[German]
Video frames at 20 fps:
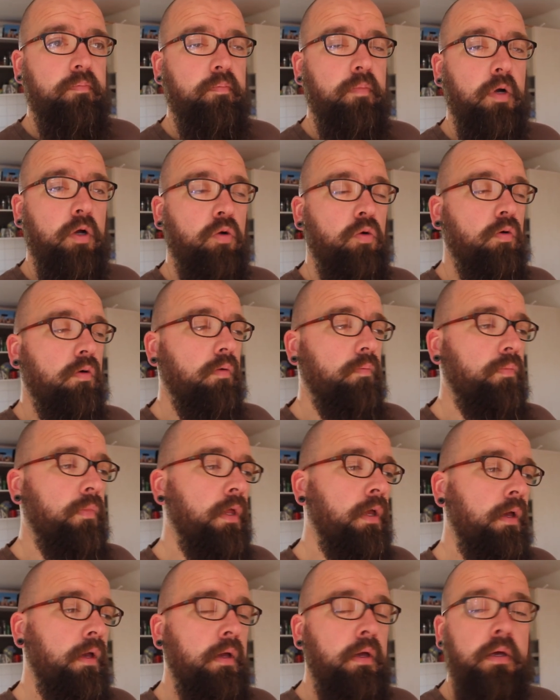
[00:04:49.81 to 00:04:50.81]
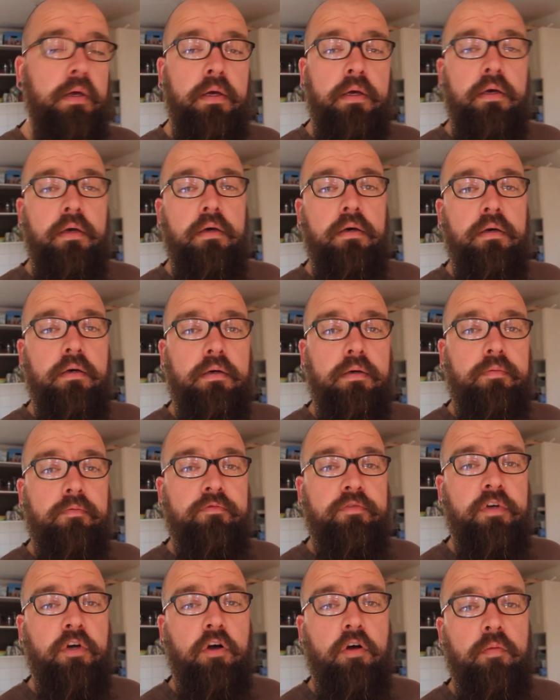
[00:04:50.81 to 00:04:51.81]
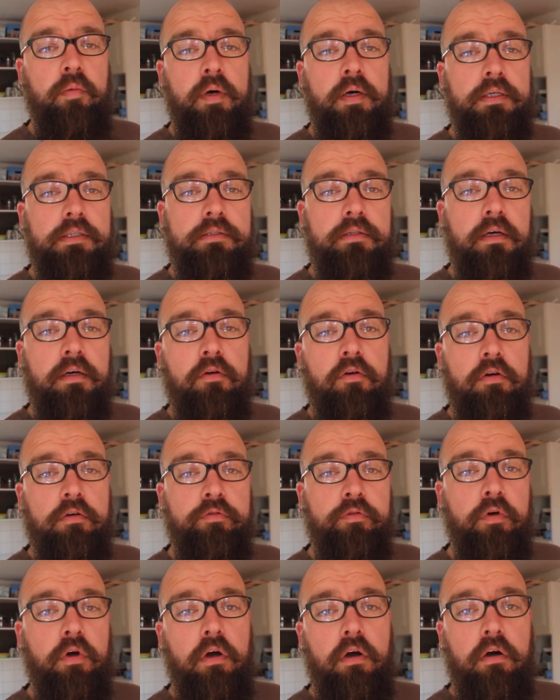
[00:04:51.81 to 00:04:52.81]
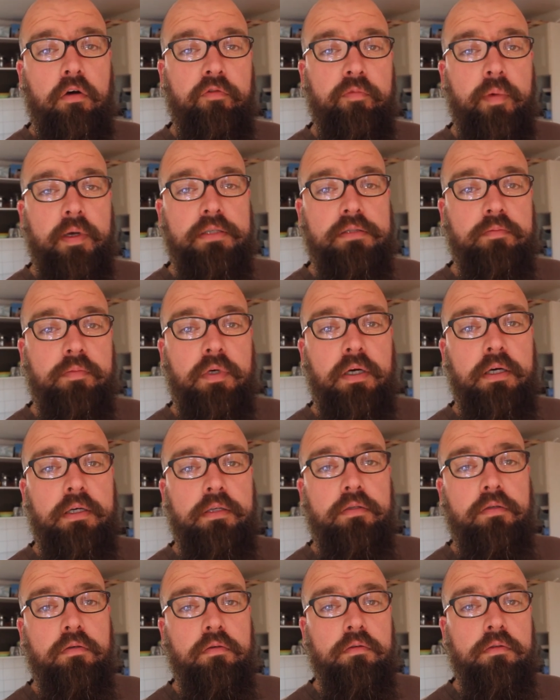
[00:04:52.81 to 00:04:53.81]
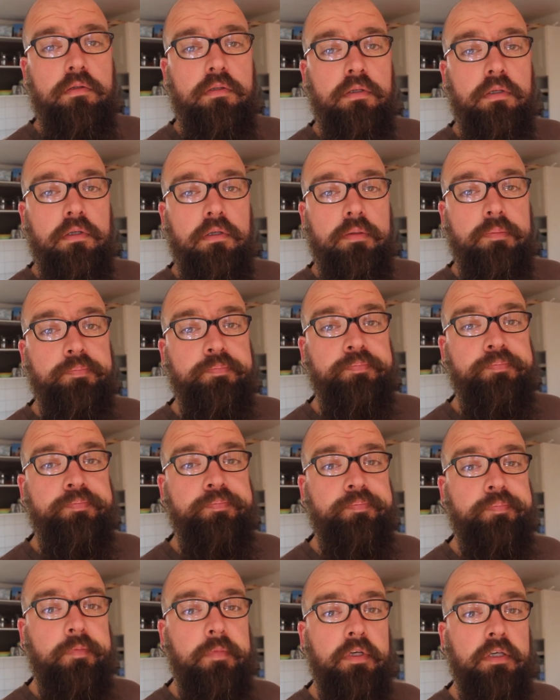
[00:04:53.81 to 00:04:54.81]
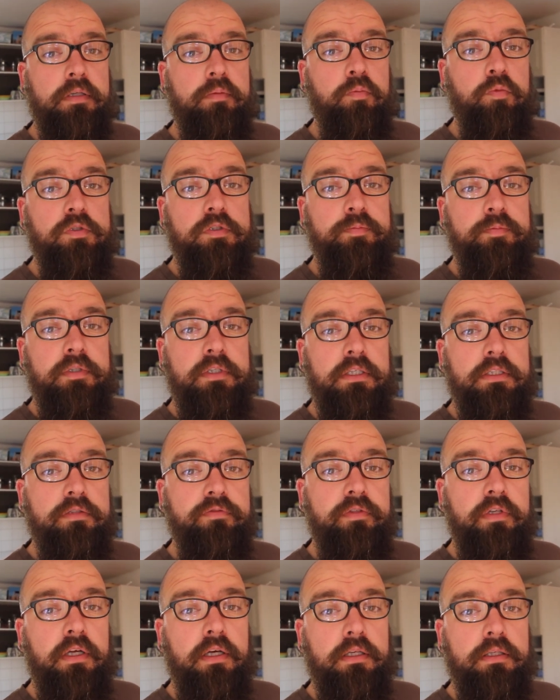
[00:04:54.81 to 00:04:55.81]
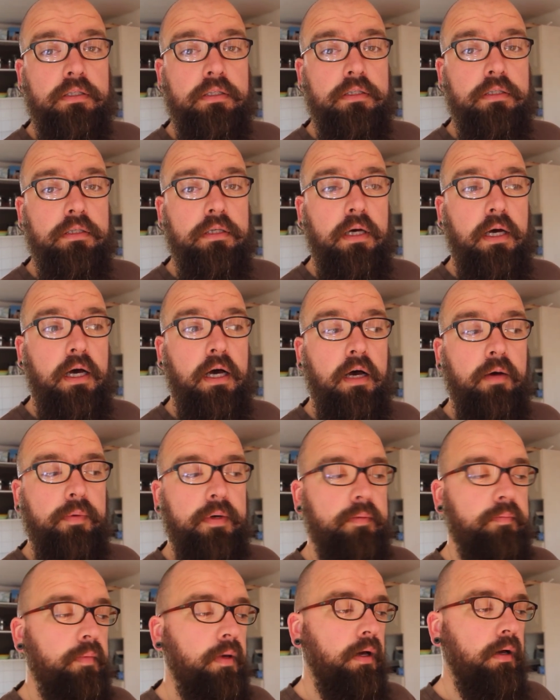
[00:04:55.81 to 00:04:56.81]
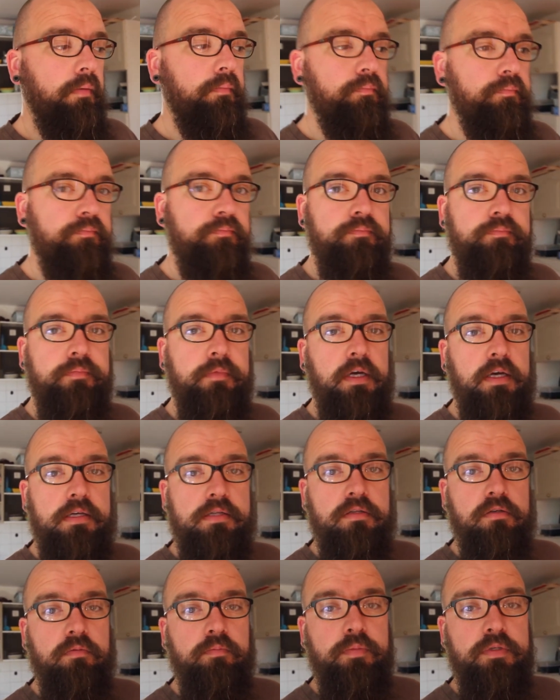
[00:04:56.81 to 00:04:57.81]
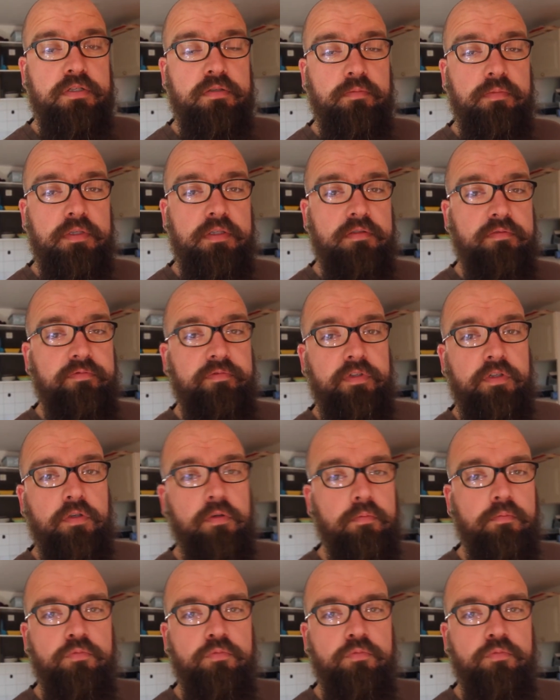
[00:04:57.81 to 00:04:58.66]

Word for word: Mal gucken. Ähm, wie auch immer, ich danke euch für eure Aufmerksamkeit und ähm, ich muss mich jetzt wieder an die Arbeit machen. Also, bis zum nächsten Video.